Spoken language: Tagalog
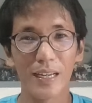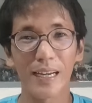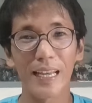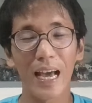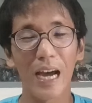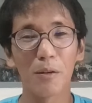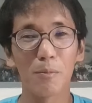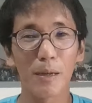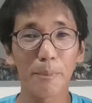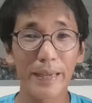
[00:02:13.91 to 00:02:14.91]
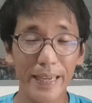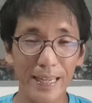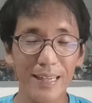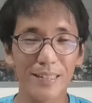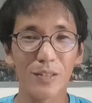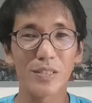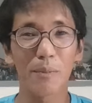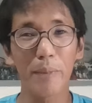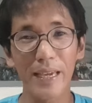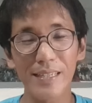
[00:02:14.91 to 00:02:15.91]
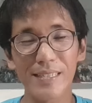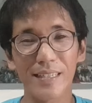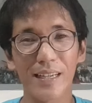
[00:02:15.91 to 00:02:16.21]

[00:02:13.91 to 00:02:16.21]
Kailangan mo magpigil dun sa pace.